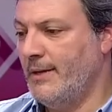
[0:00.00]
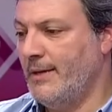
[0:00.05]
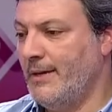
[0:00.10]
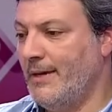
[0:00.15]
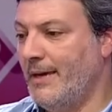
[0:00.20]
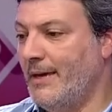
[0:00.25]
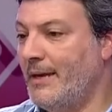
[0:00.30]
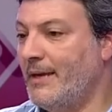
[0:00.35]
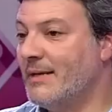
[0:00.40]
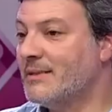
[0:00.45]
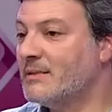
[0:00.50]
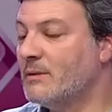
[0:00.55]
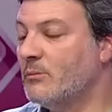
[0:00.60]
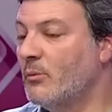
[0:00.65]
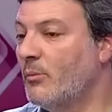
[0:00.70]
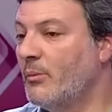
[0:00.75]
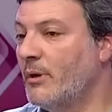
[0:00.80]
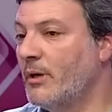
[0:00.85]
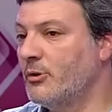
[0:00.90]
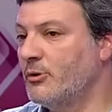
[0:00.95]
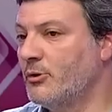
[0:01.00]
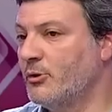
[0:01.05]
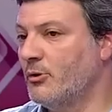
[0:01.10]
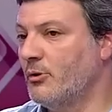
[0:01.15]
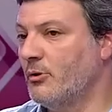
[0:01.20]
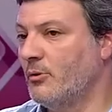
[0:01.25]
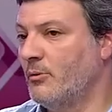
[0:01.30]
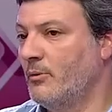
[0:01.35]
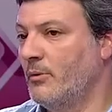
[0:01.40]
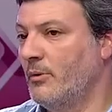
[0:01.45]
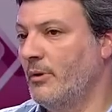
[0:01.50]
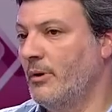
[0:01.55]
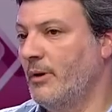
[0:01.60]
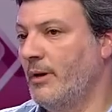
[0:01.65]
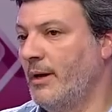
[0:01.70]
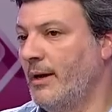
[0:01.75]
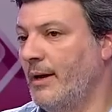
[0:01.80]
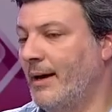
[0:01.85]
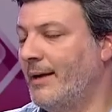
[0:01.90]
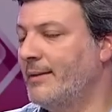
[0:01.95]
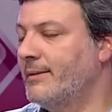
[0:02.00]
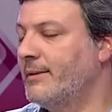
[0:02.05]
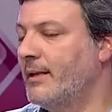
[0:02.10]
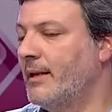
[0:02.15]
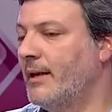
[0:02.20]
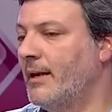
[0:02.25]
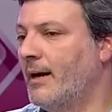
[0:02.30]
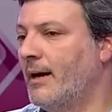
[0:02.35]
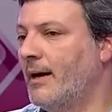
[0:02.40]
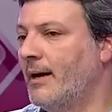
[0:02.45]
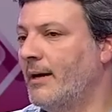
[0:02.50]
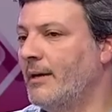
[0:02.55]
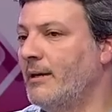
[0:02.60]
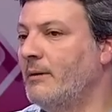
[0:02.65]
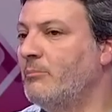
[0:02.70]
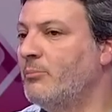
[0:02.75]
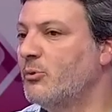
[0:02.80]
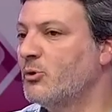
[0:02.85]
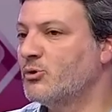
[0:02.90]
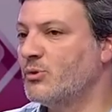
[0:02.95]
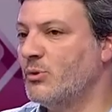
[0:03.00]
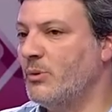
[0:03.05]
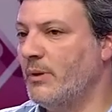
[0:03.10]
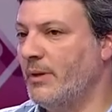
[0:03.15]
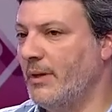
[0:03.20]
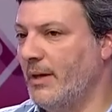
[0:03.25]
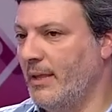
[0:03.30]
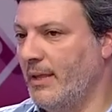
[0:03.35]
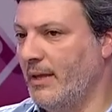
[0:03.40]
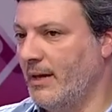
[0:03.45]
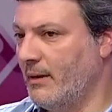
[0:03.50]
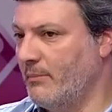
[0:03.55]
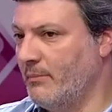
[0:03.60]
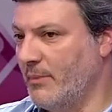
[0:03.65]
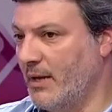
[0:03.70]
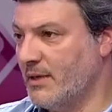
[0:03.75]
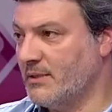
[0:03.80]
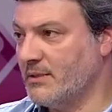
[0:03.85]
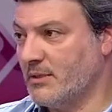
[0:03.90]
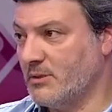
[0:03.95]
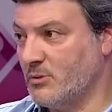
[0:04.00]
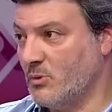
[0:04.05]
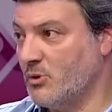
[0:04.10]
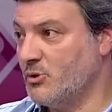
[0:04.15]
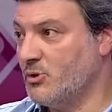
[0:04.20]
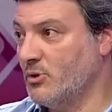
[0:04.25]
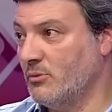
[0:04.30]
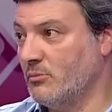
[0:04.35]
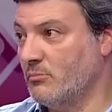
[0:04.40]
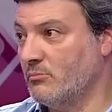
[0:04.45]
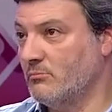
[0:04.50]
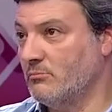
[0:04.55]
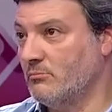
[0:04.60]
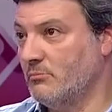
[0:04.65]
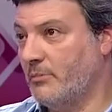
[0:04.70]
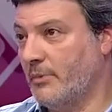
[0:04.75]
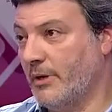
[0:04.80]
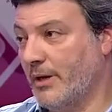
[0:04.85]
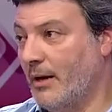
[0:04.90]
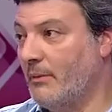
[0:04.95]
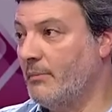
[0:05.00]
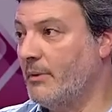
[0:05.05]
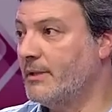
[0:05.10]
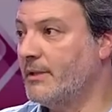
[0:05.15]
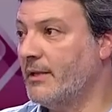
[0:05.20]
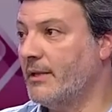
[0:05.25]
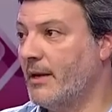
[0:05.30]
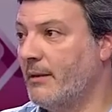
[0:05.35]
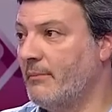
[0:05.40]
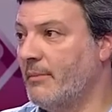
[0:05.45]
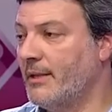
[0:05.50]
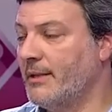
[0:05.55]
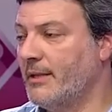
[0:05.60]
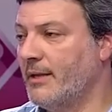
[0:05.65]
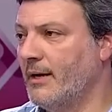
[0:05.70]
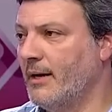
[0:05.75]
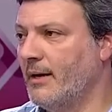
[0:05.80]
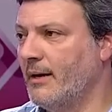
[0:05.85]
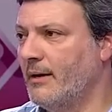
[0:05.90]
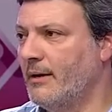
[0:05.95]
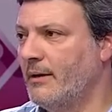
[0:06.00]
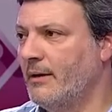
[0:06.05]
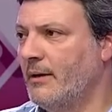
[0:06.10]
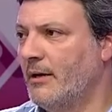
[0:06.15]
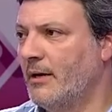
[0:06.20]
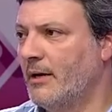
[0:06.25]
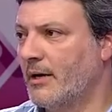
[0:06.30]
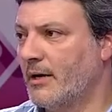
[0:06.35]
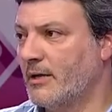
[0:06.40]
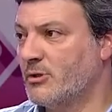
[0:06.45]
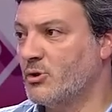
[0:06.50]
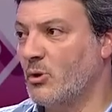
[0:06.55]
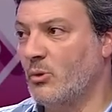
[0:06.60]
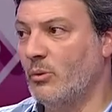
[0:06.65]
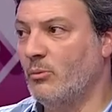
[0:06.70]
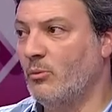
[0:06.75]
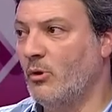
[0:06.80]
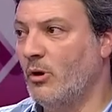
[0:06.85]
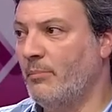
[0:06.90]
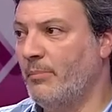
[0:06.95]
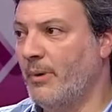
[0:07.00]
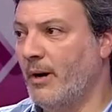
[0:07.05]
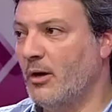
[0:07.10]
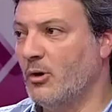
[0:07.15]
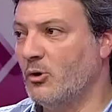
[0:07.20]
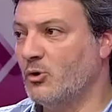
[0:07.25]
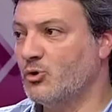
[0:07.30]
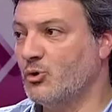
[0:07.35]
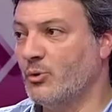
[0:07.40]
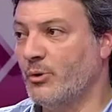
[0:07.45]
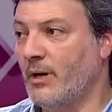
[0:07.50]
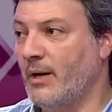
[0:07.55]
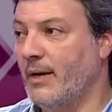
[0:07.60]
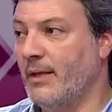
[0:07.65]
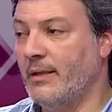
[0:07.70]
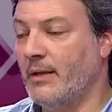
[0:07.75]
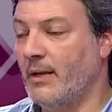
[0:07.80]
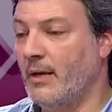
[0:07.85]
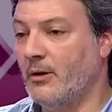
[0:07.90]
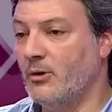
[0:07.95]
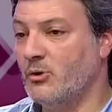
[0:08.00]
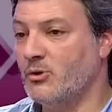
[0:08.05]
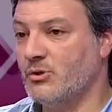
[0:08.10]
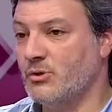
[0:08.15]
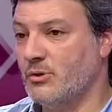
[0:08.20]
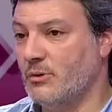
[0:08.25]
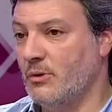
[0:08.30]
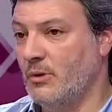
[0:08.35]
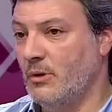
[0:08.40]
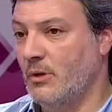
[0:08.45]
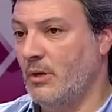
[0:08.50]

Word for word: Y en ese momento eh, ante la imposibilidad de cambiar esa situación realmente dramática, resolvimos el paro sobre las 10 de la noche.